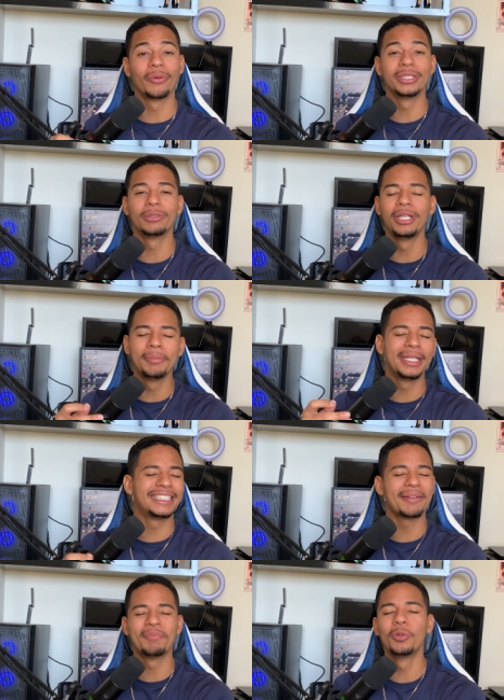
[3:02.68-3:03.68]
onde o
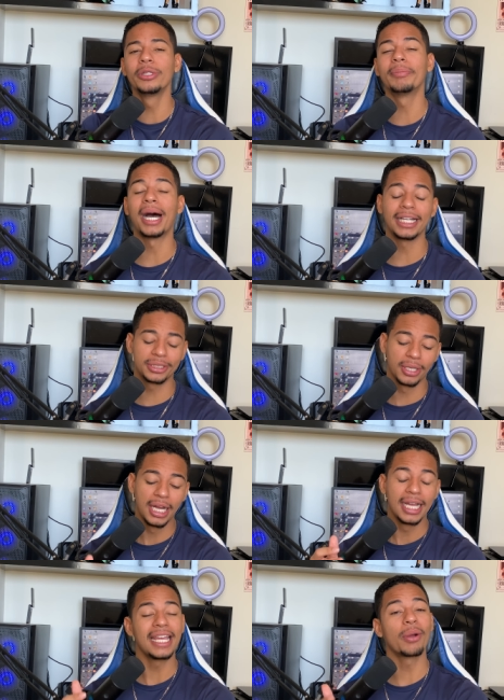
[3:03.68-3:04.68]
limite é muito baixo
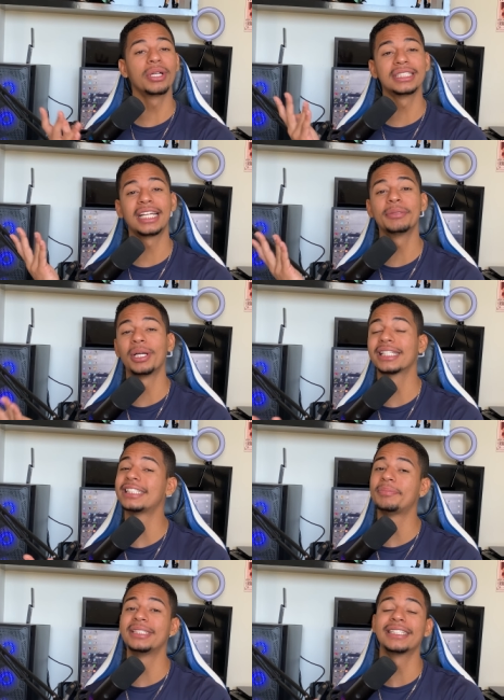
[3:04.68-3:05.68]
e a quantidade quantidade de moeda que
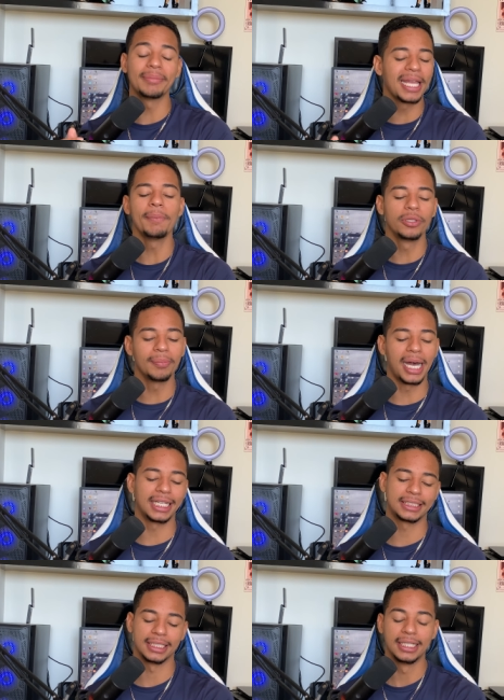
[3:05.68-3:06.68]
você precisa também é muito
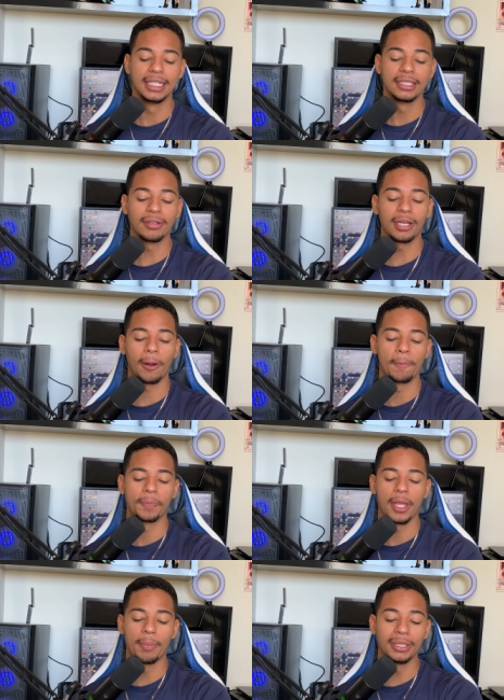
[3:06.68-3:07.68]
baixa. Então aqui, ó.
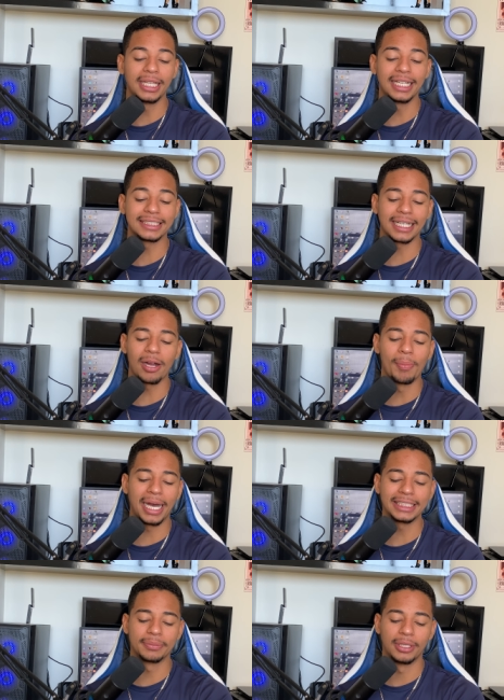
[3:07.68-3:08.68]
Eu poderia sacar o
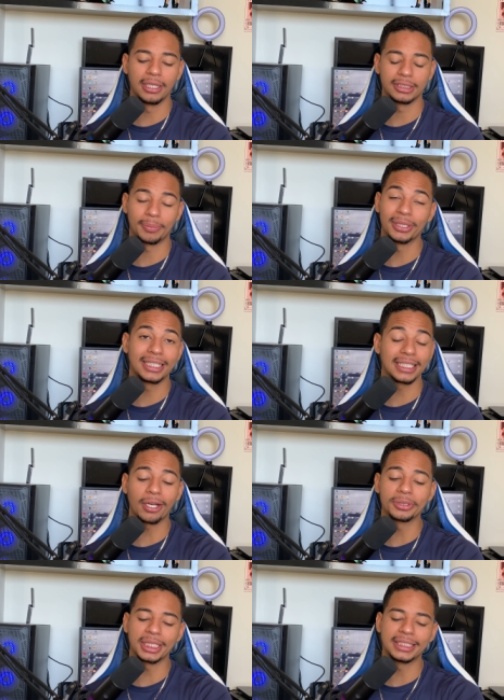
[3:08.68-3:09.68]
máximo ali, eu já poderia
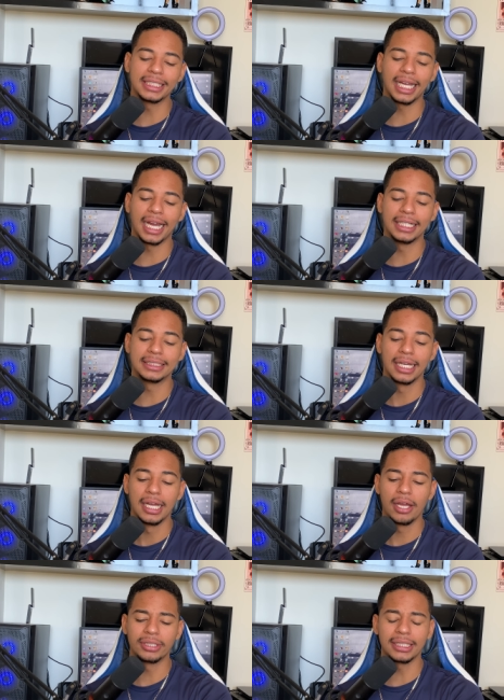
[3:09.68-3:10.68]
sacar os 60 reais.
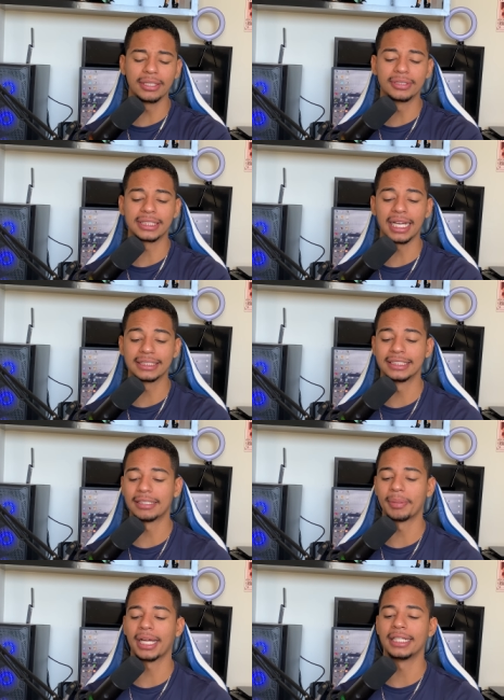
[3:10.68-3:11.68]
Eu já tenho saques nesse
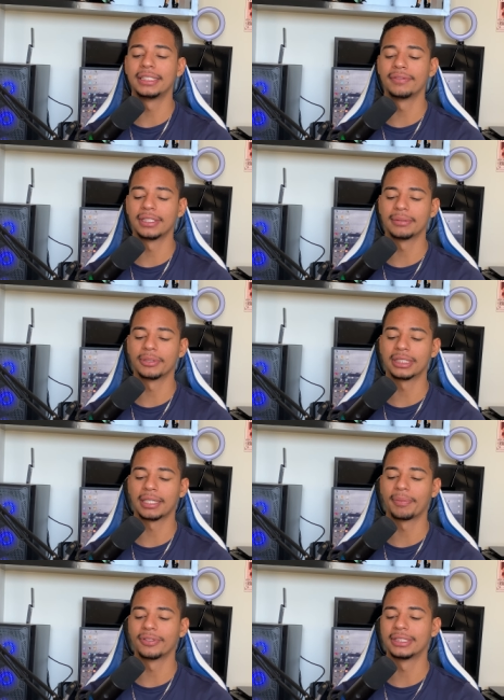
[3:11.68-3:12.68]
aplicativo, vou mostrar
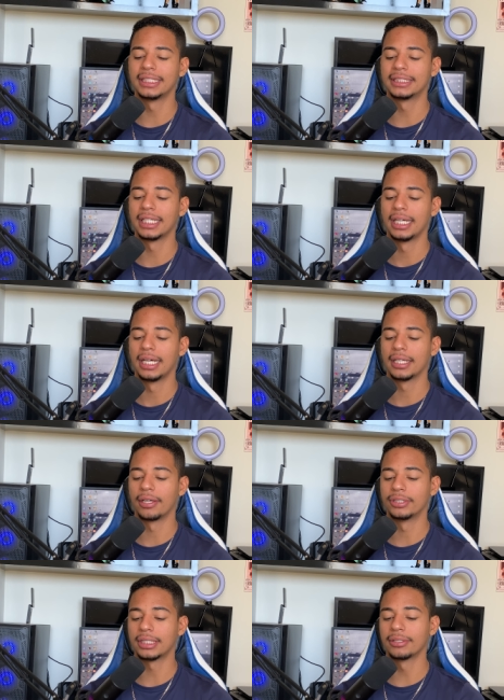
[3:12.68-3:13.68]
aqui pra vocês. Aqui,
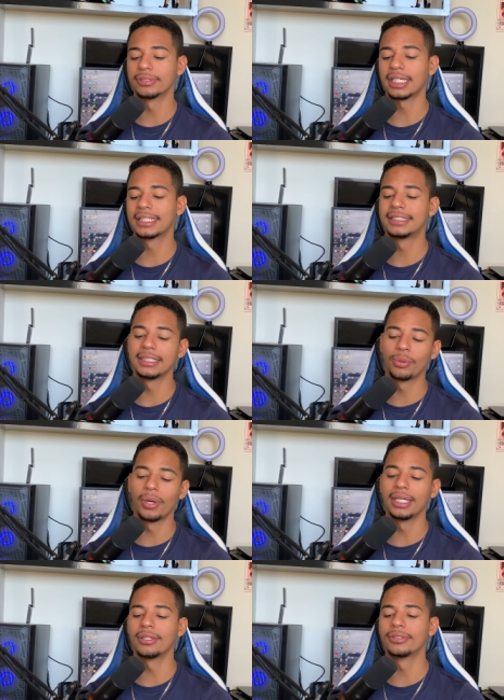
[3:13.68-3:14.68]
ó, eu já tenho um saque de
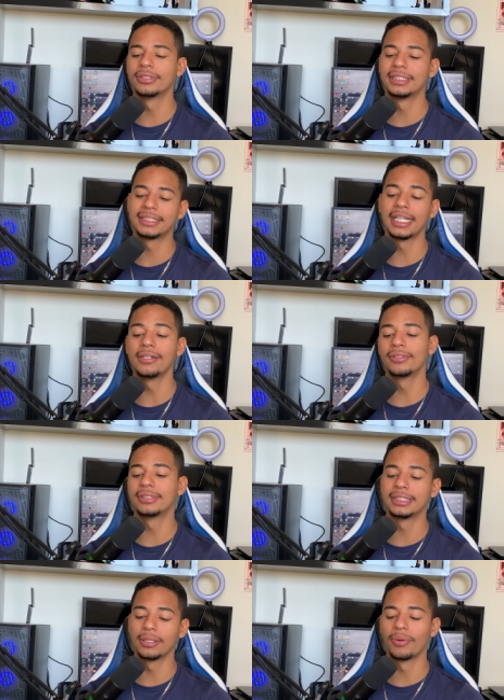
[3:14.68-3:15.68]
50, outro de 100, outro
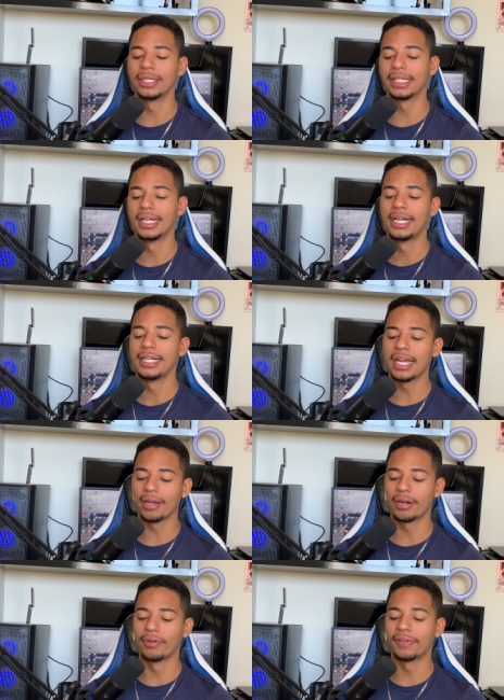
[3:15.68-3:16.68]
de 50. E
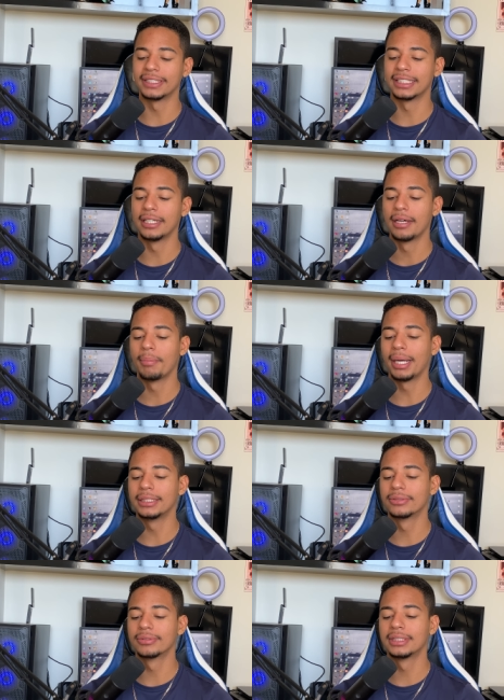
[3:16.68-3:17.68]
agora eu vou fazer
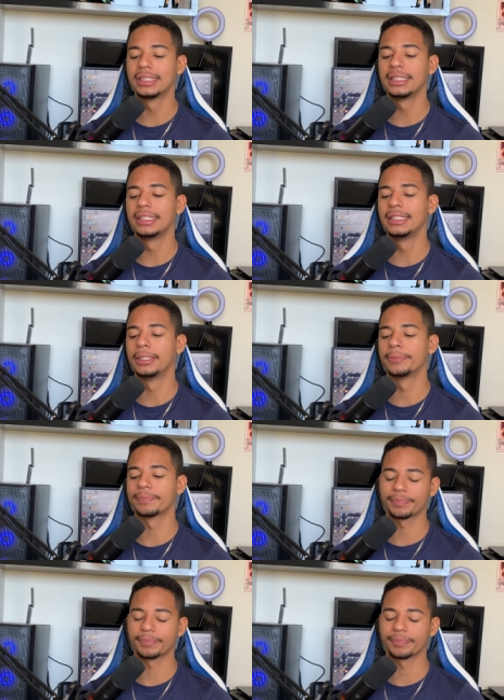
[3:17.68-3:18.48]
mais um de,